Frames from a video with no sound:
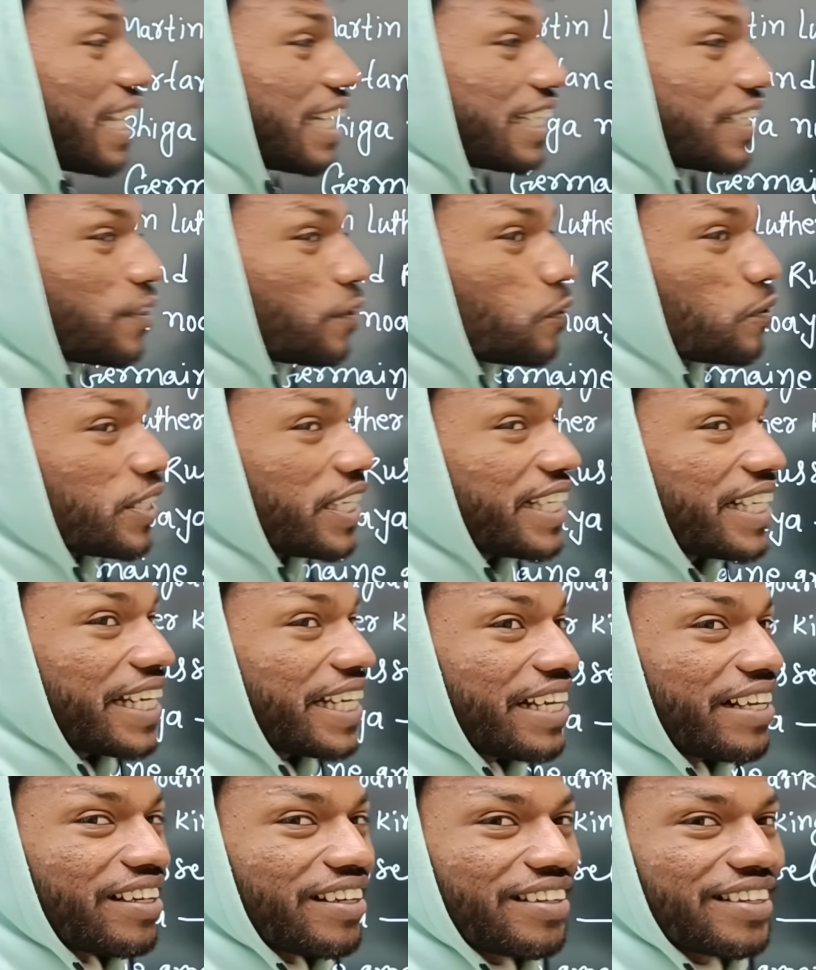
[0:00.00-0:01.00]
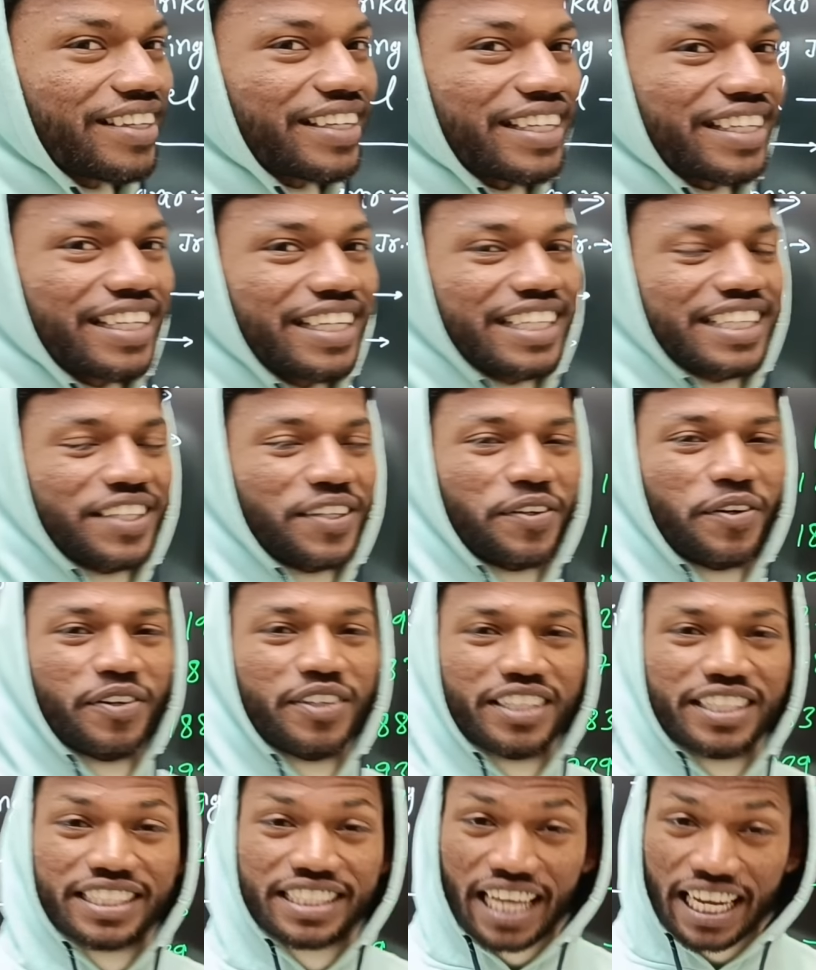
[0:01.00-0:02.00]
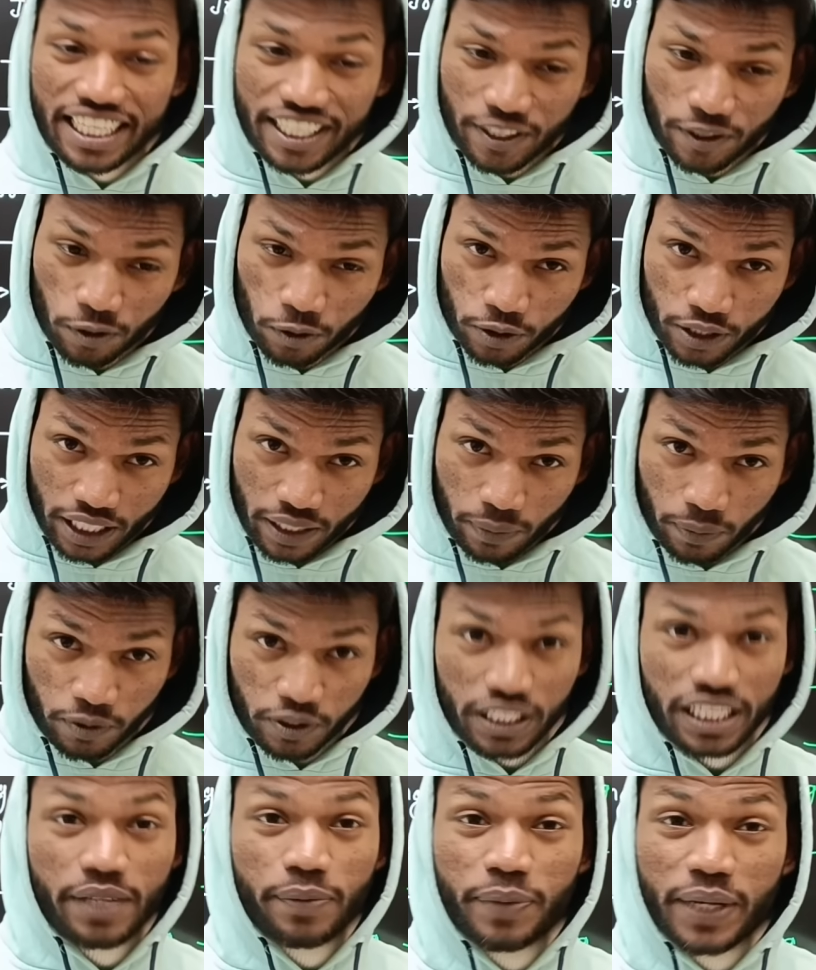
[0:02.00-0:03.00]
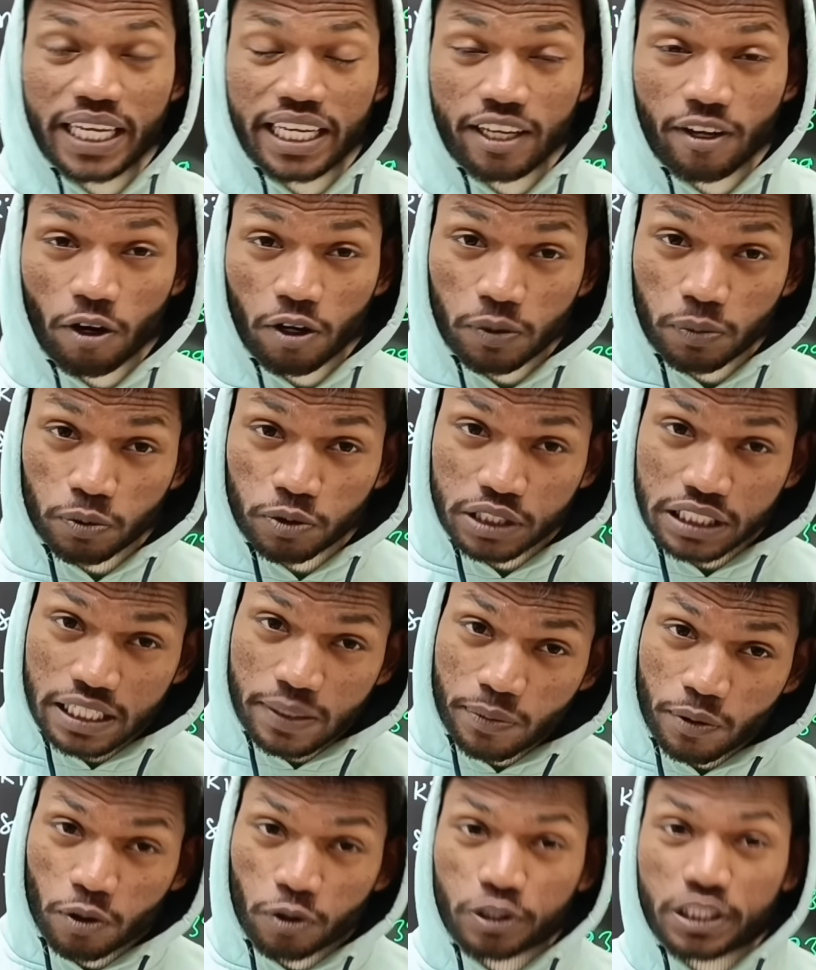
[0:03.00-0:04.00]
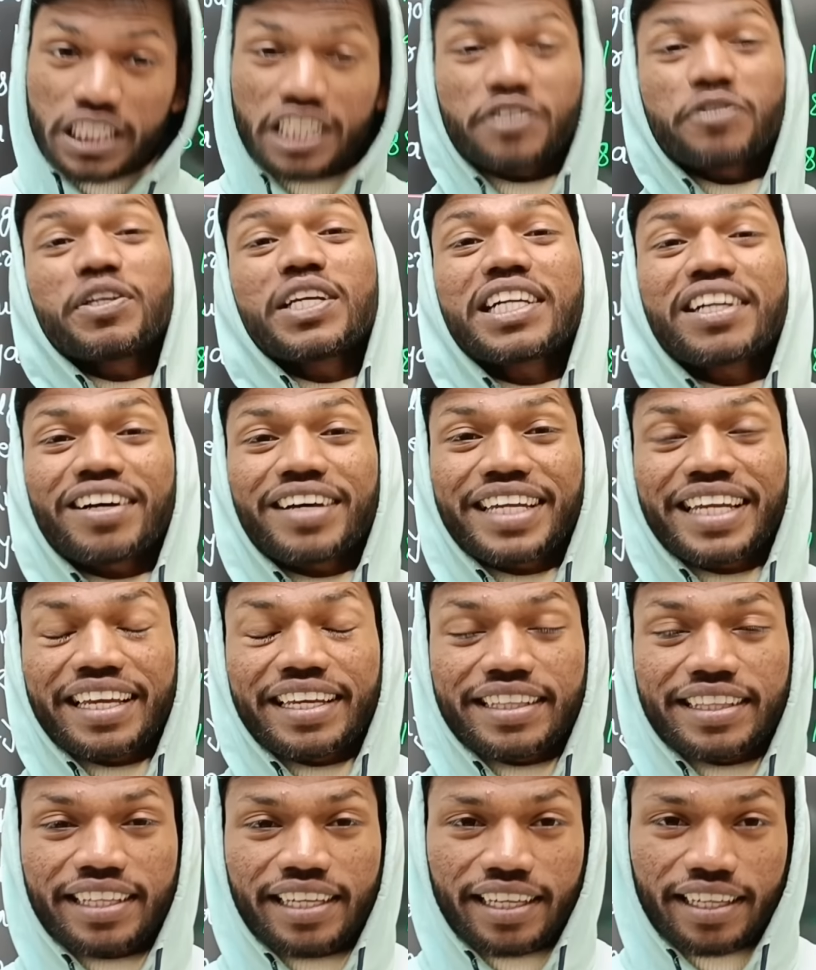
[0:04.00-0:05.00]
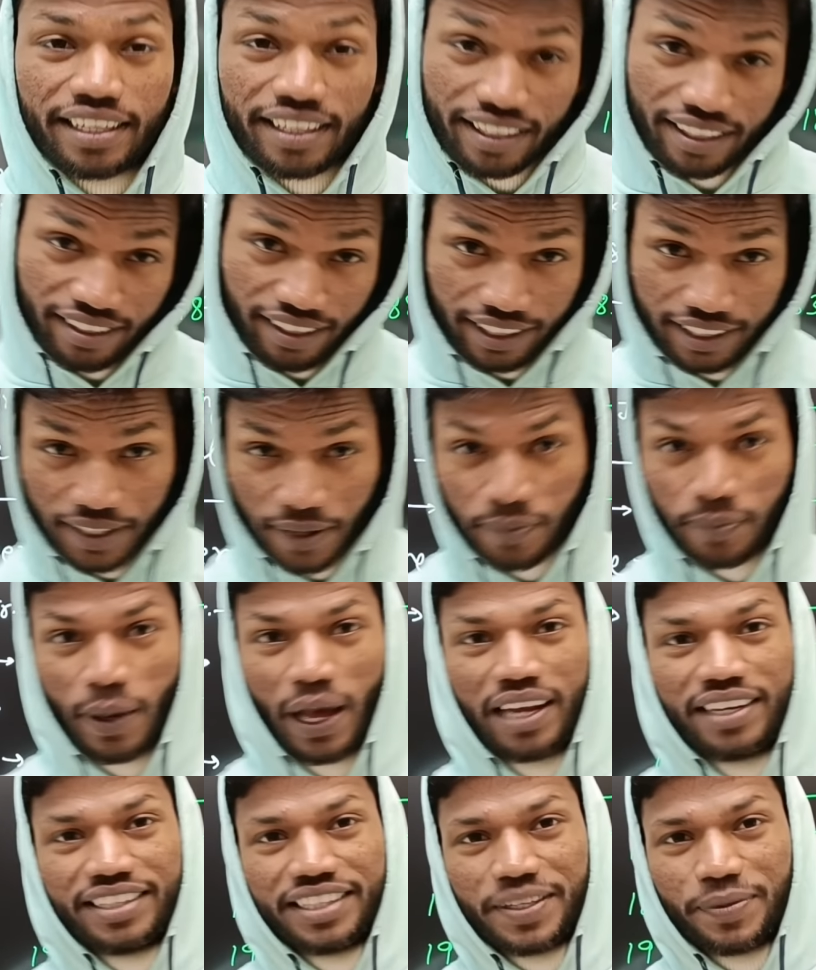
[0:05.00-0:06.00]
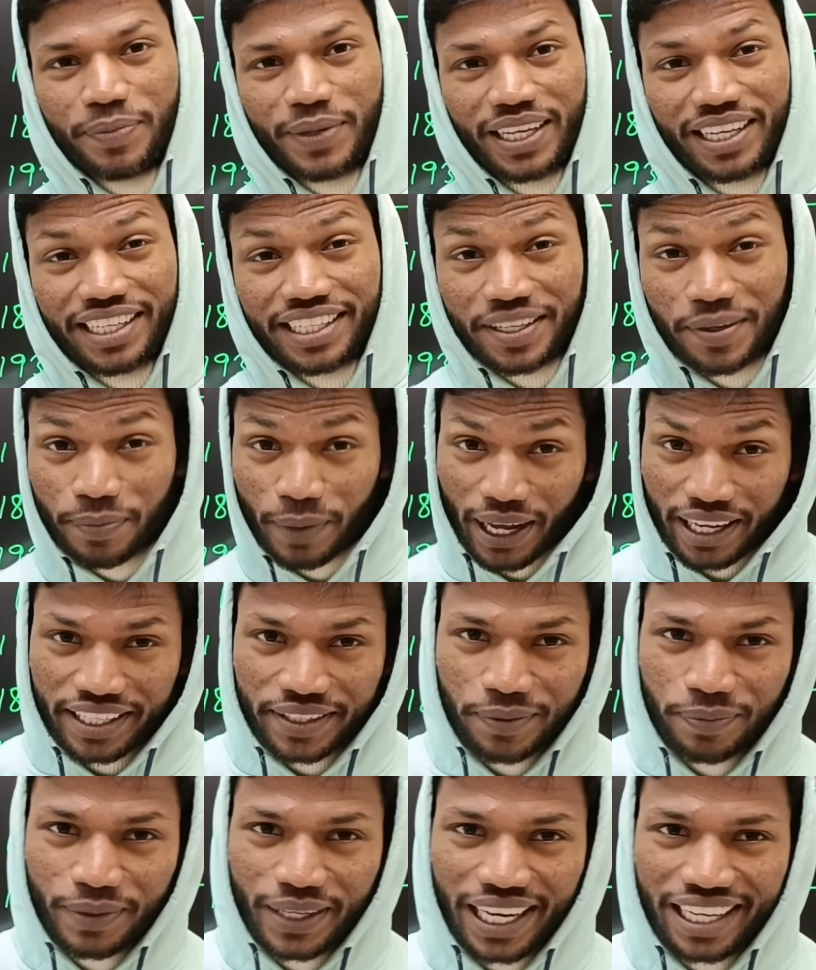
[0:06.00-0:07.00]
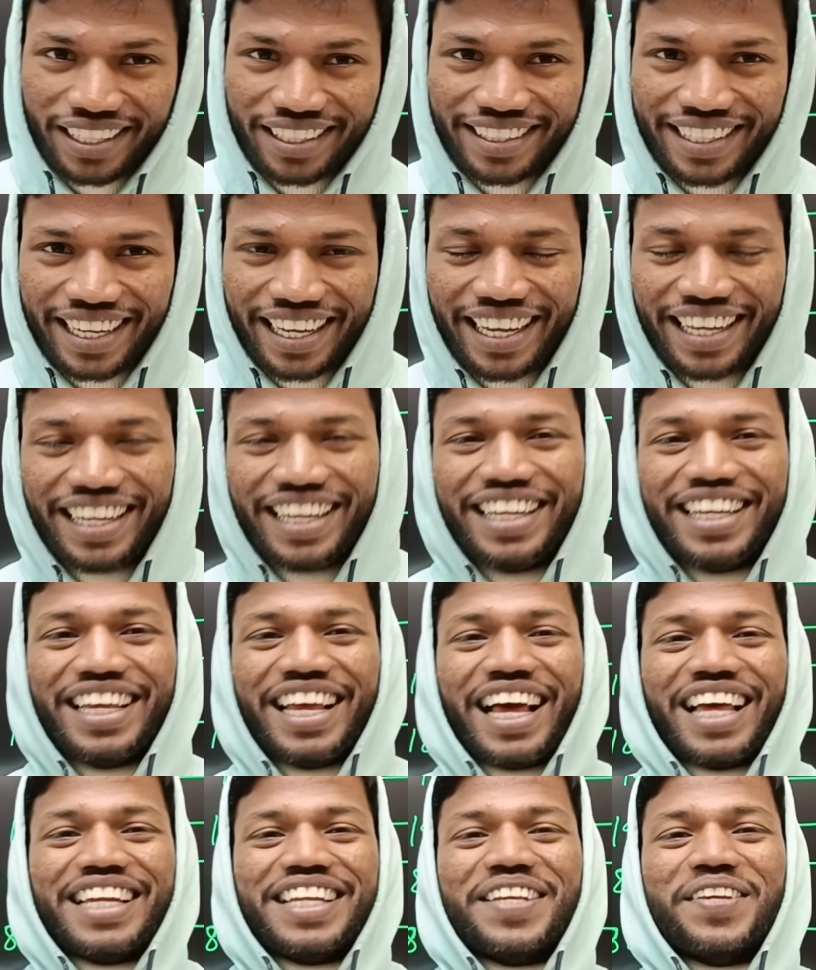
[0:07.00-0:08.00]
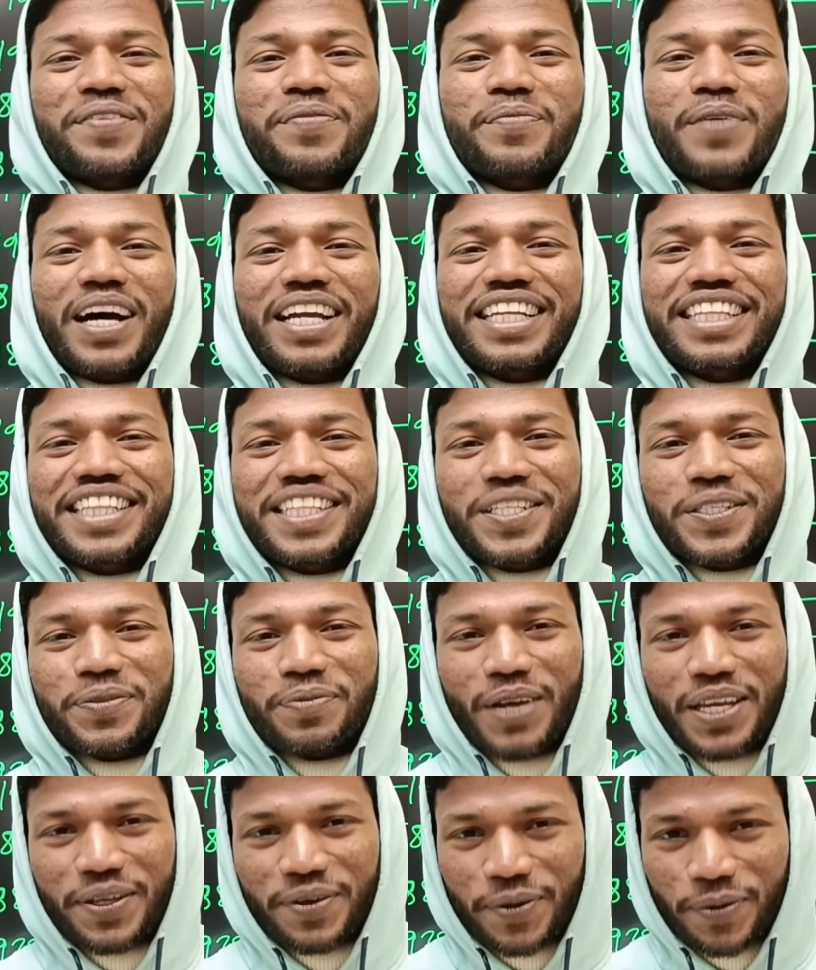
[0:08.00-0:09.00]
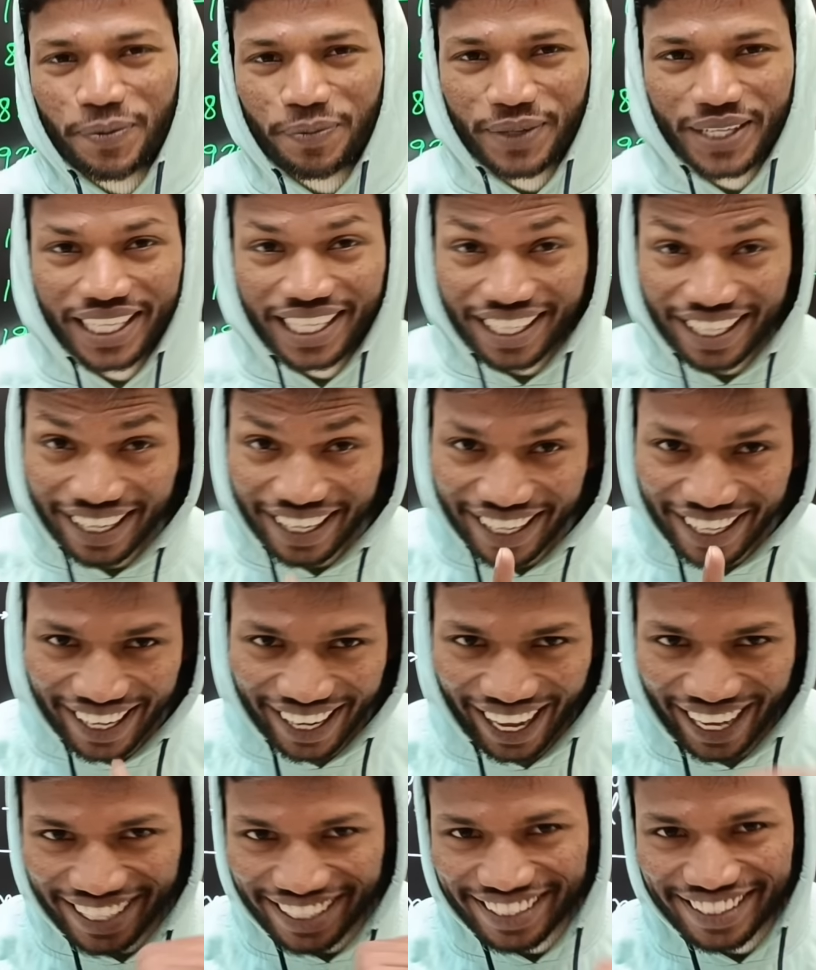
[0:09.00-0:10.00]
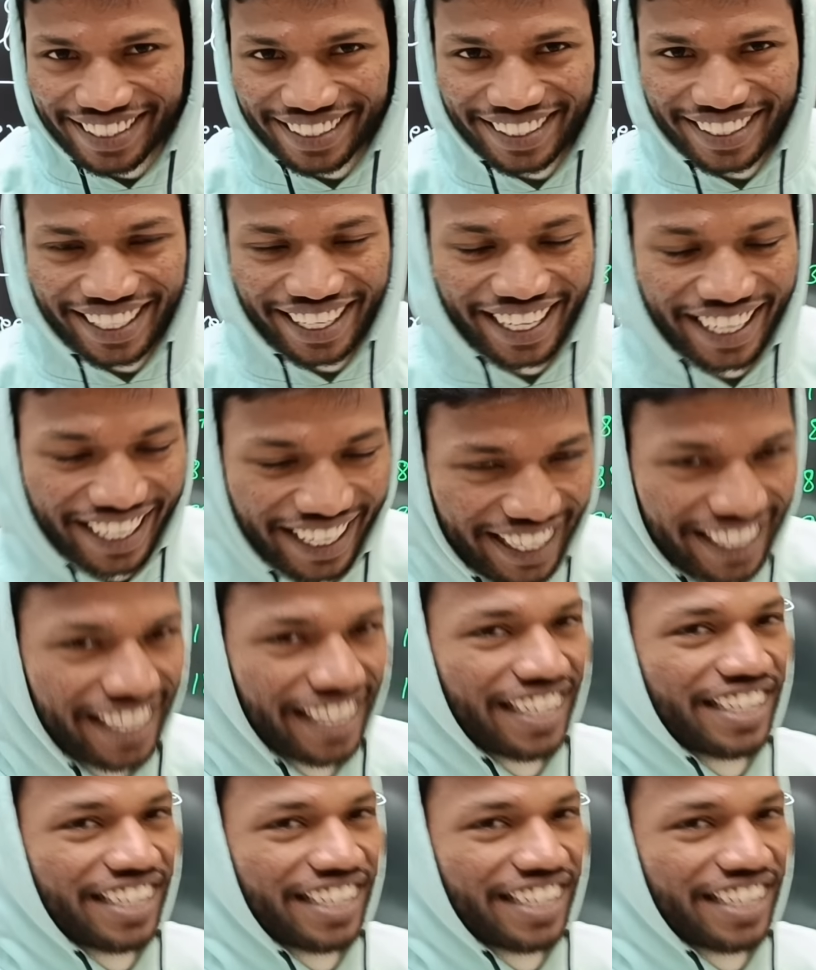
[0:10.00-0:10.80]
जाकिर हुसैन के कर तो डॉक्टर जाकिर हुसैन मुस्लिम है और मुस्लिम होते हुए कह रहे थे कि नहीं हम भारत में रहेंगे भारत मेरा घर है यानी भारत इज माई होम के राइटर हैं